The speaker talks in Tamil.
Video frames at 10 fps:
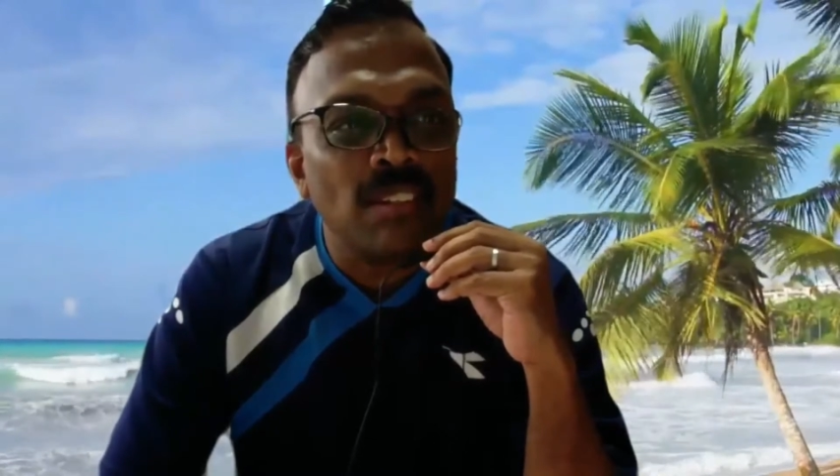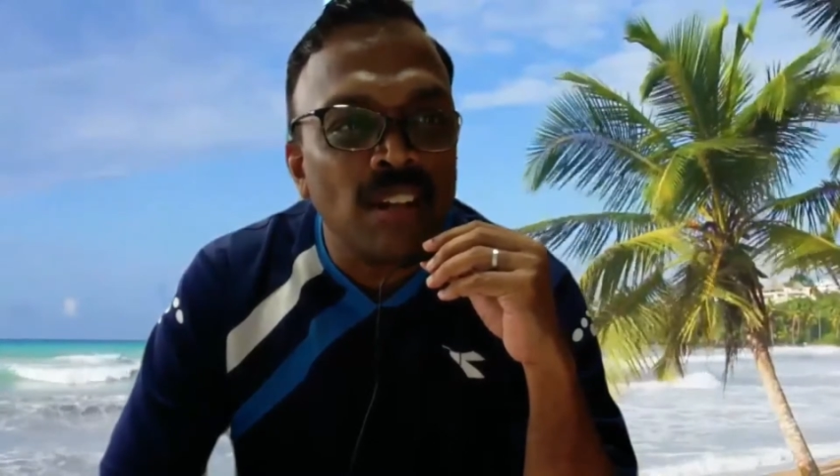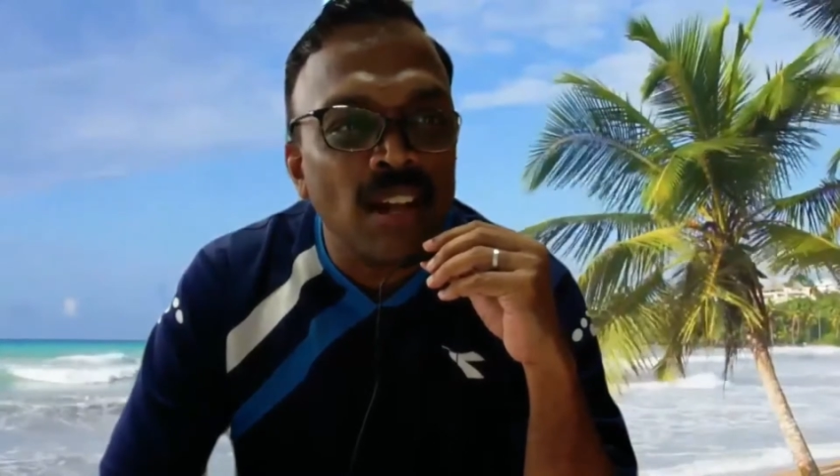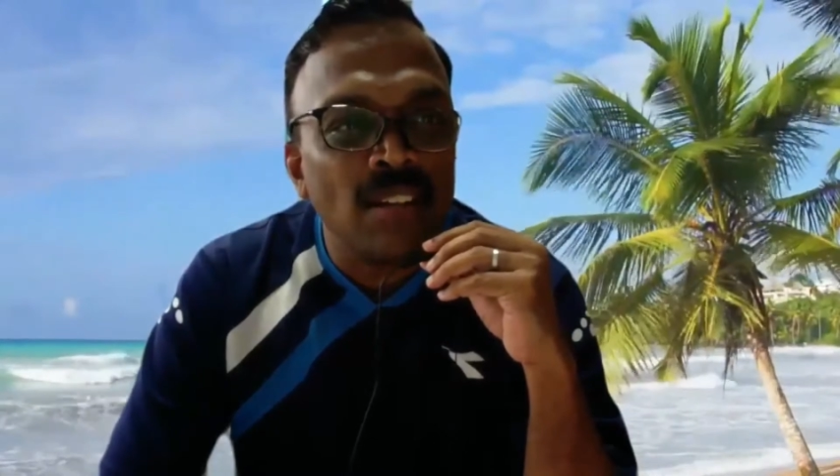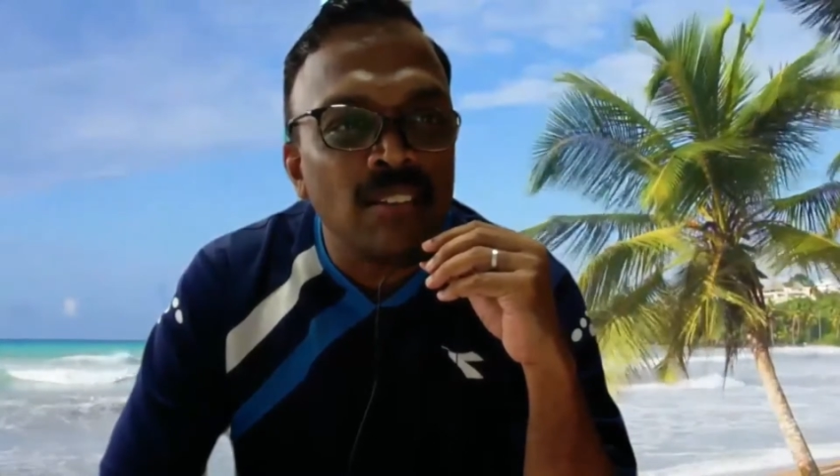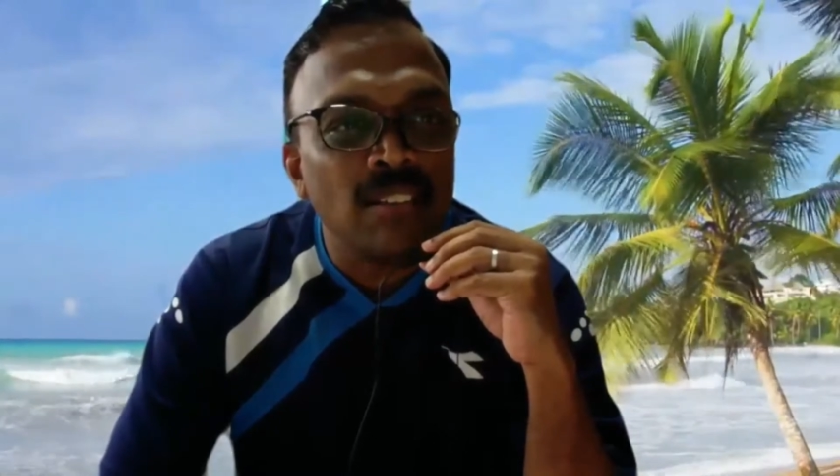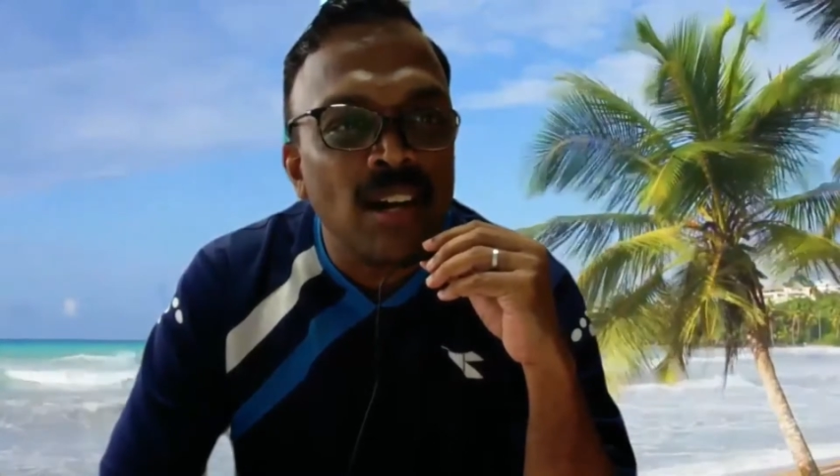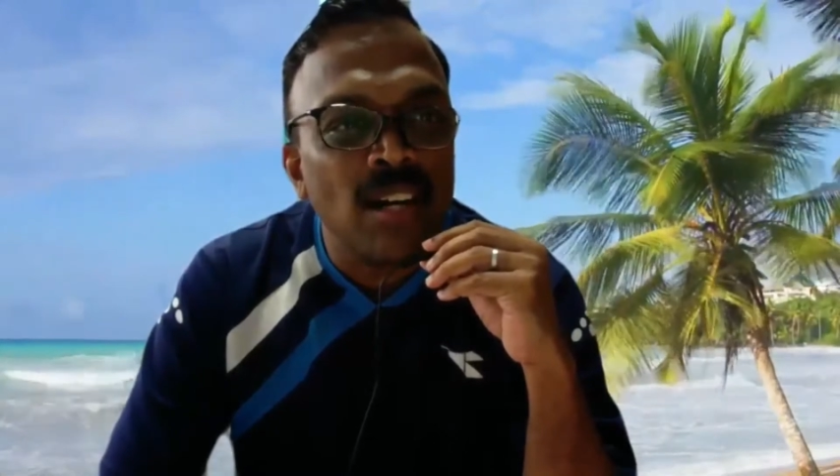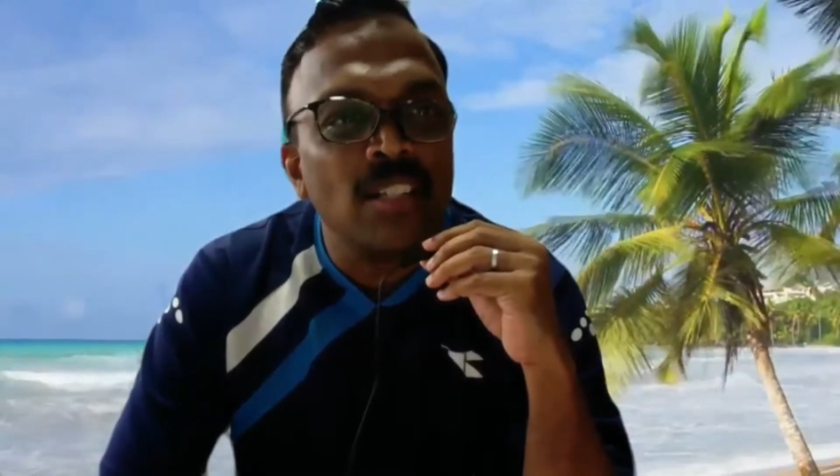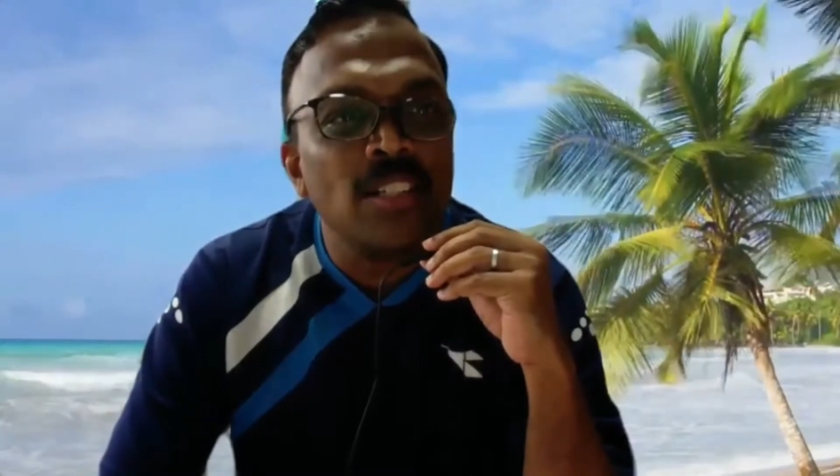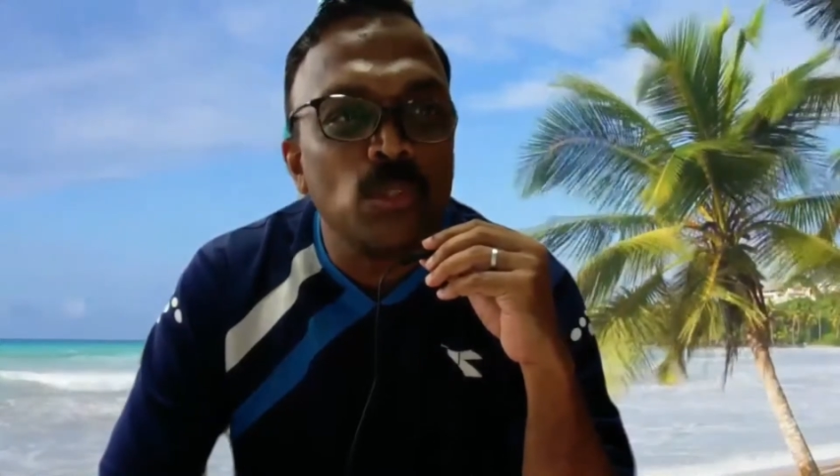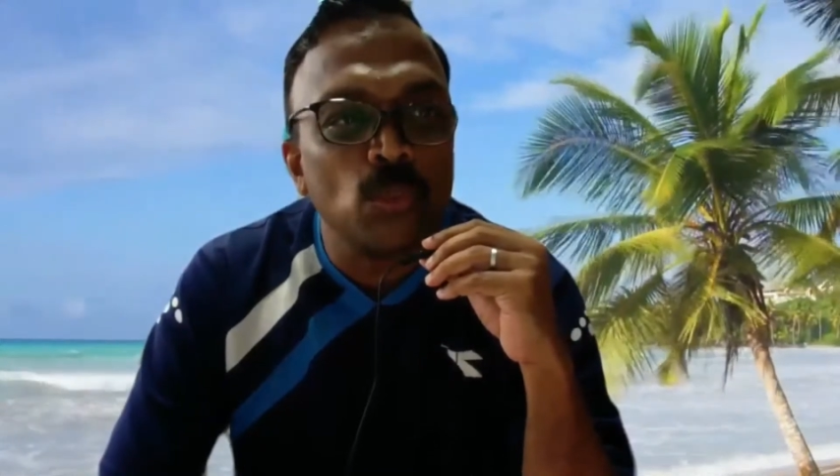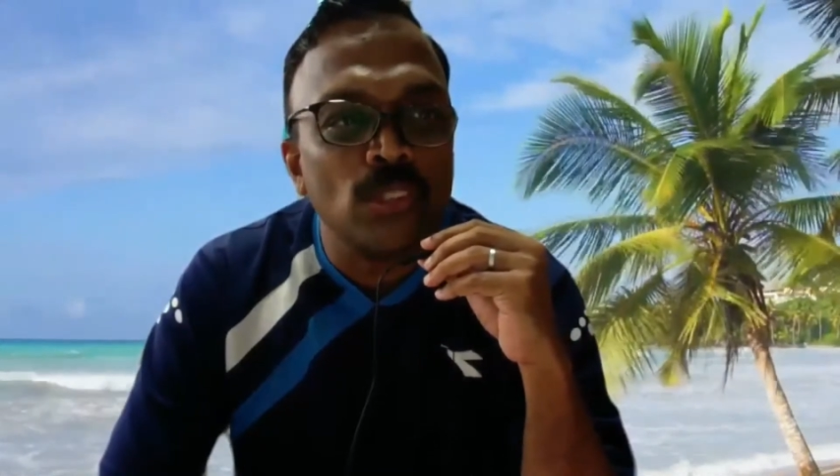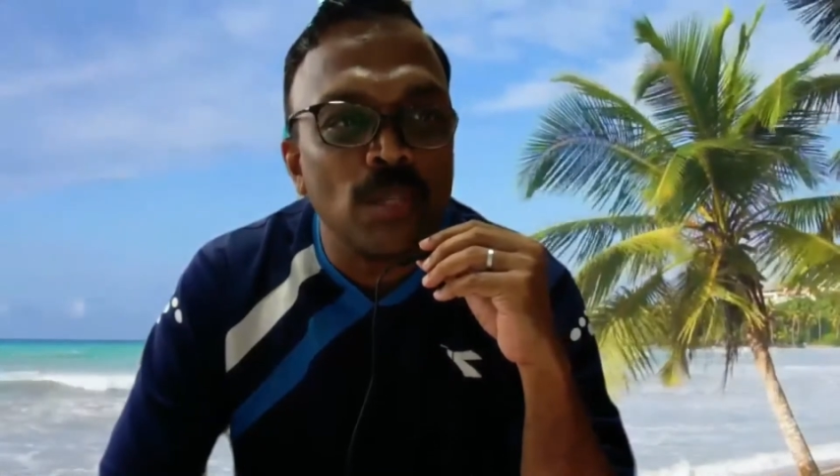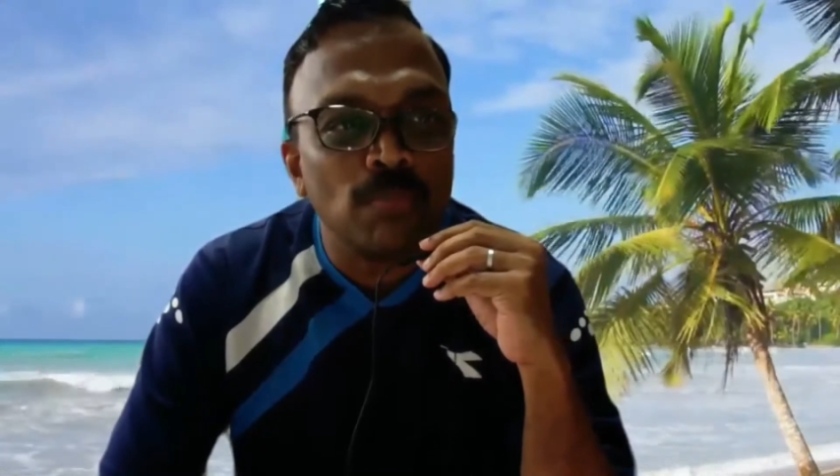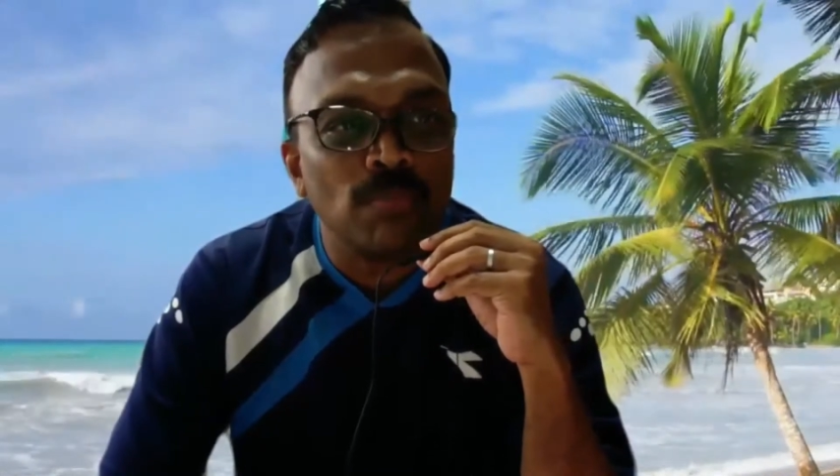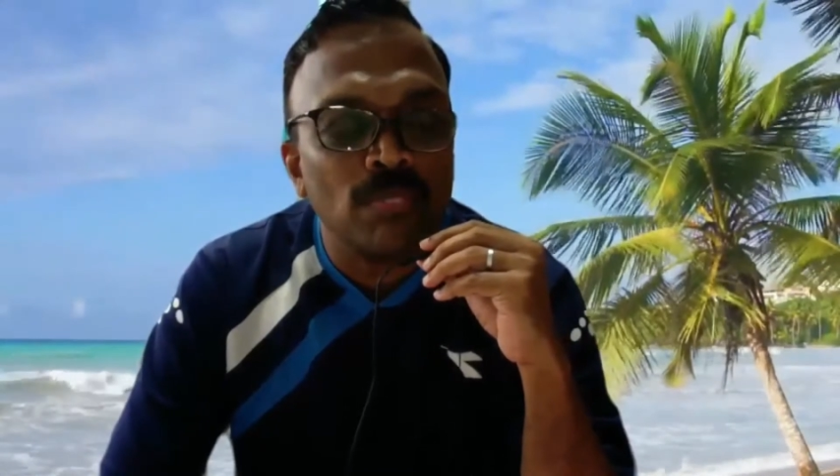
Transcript: நான் அழகு சுந்தரம்